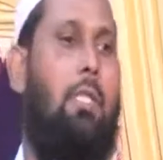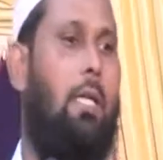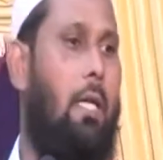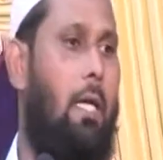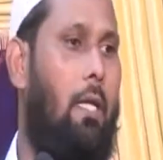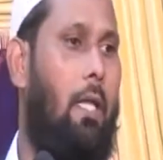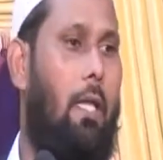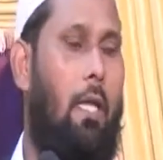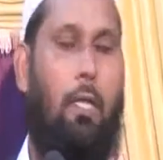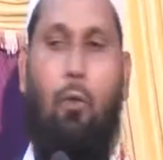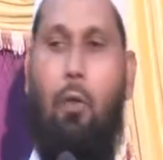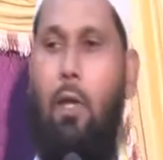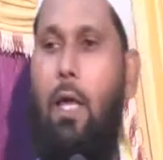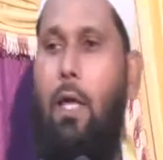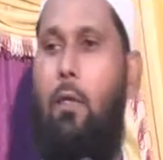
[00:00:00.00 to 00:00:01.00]
नहीं कर रही है
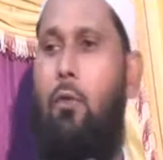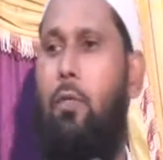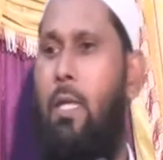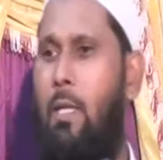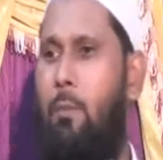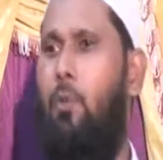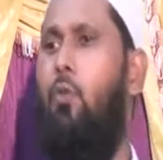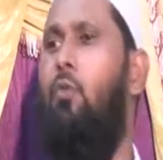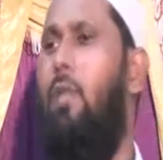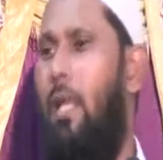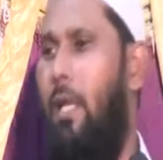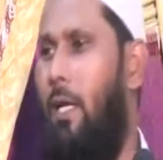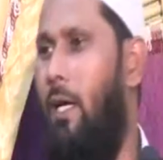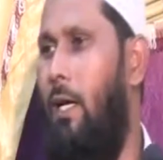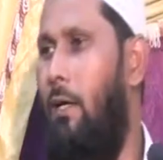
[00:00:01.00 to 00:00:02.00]
तो अल्लाह जन्नत में क्यों
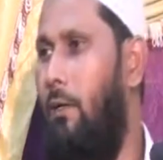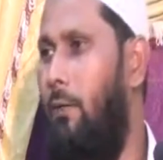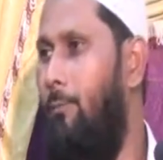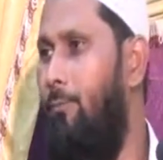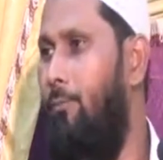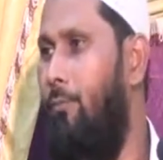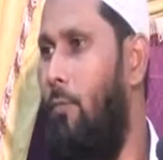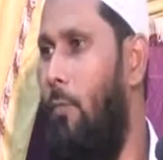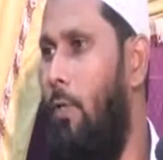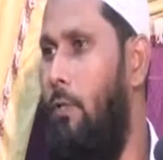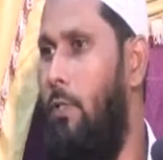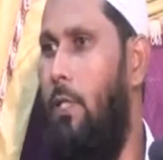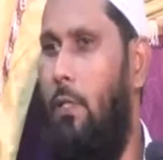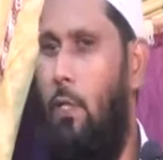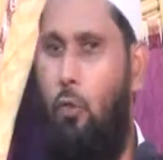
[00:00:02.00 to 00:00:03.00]
डालेगा
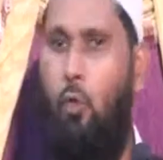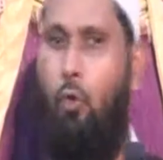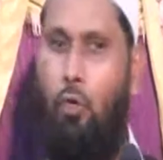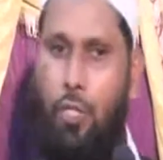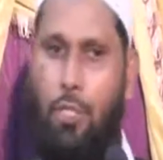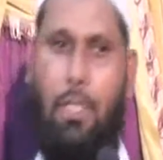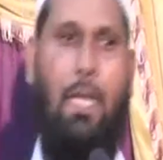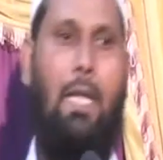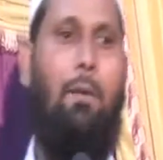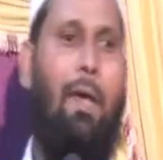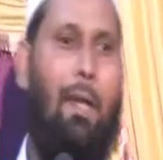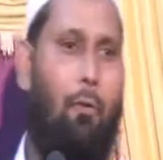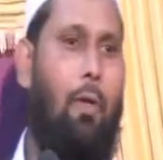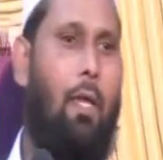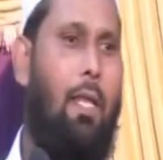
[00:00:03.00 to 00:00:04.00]
जन्नत तो कोशिश करने
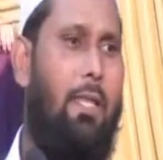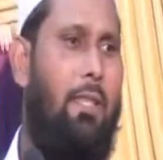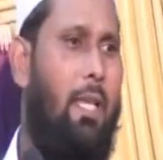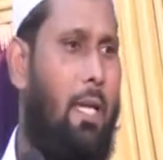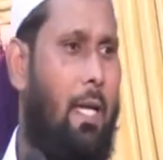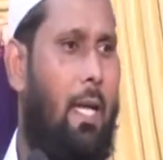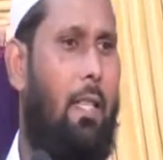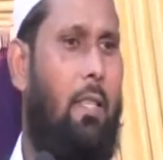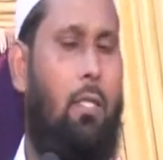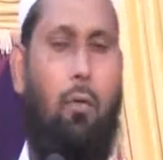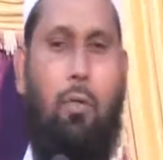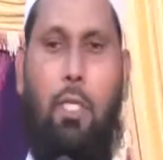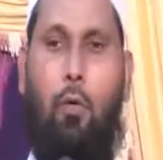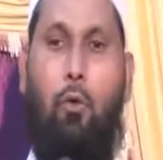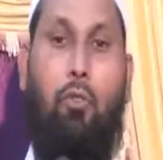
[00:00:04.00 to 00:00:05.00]
वालों के लिए
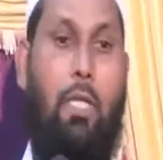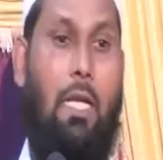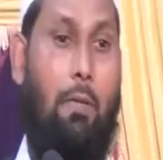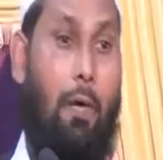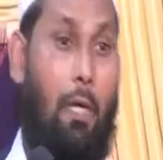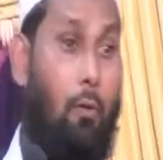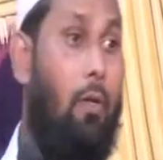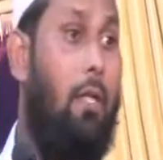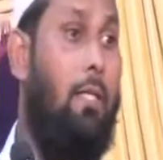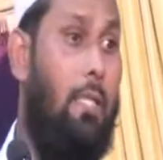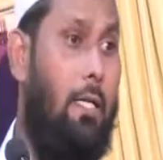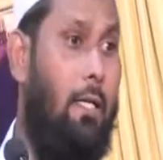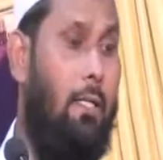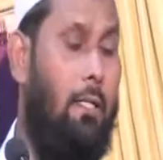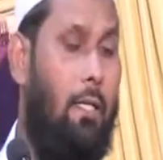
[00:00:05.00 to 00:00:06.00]
दिक्कतों से गुजरने वालों के लिए
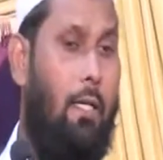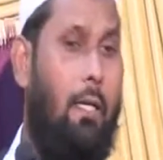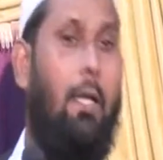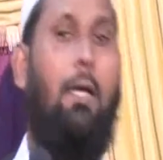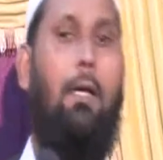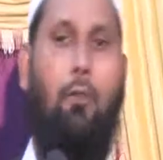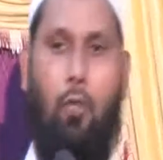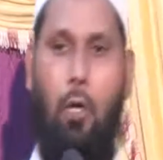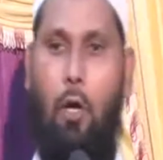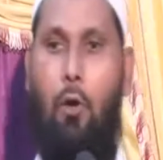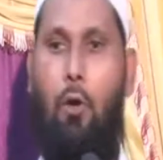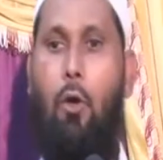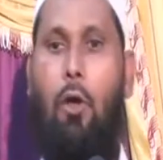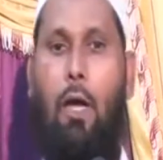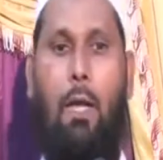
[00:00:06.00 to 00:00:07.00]
जन्नत है तो
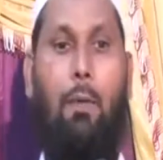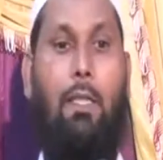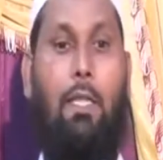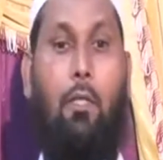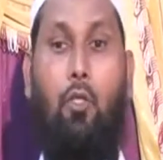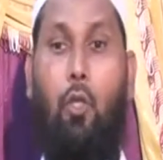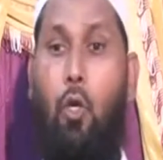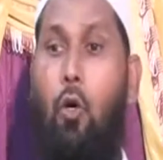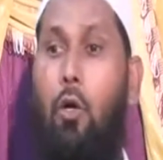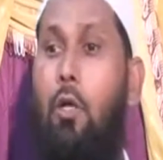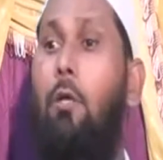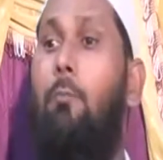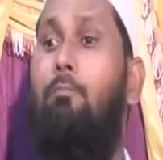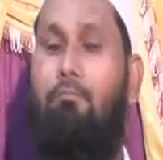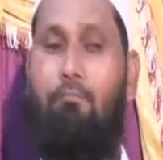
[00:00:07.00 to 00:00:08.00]
अलबत्त जो
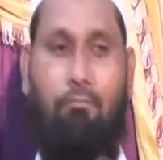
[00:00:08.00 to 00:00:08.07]
लोग